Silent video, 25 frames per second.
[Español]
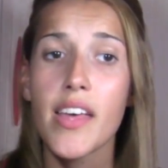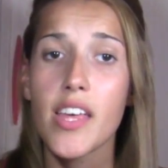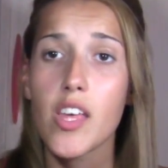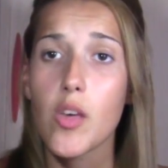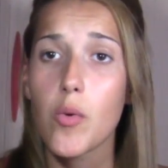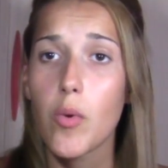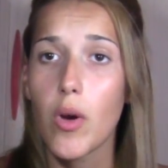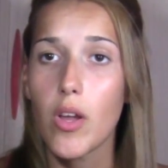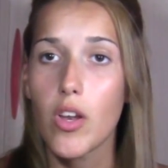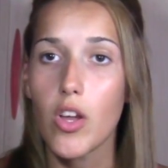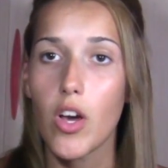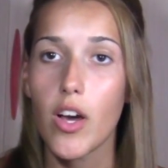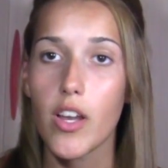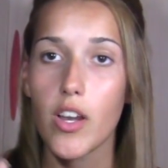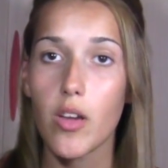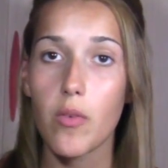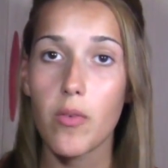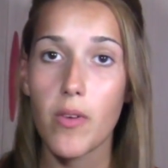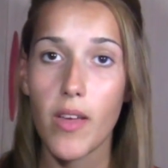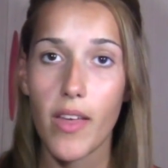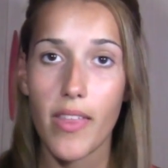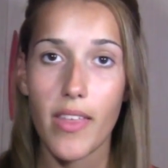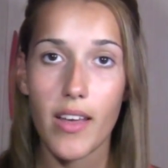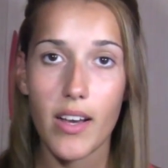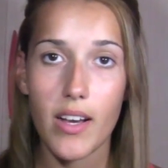Y bueno, ahora os
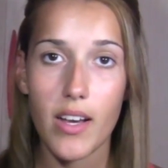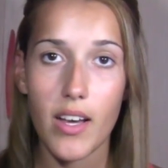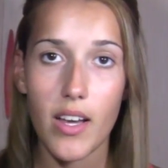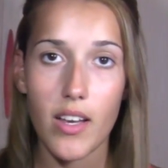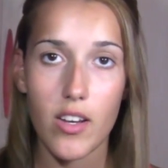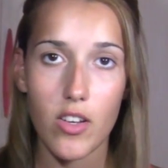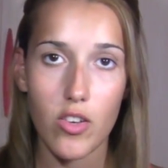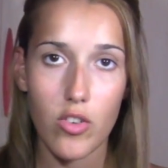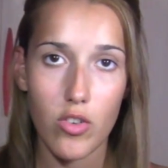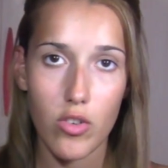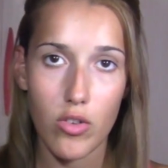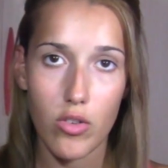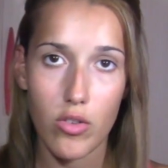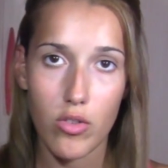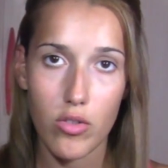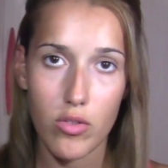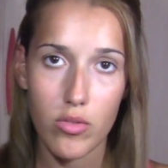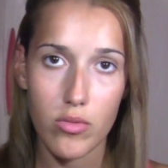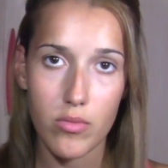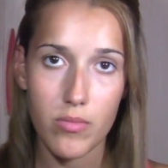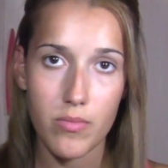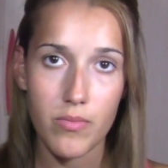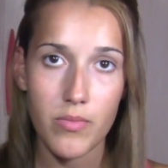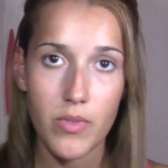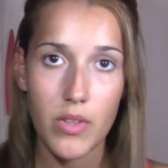voy a dejar
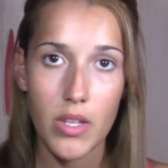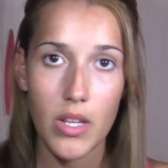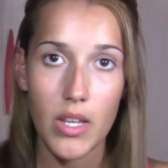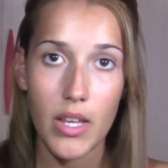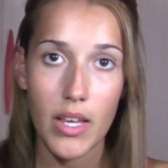con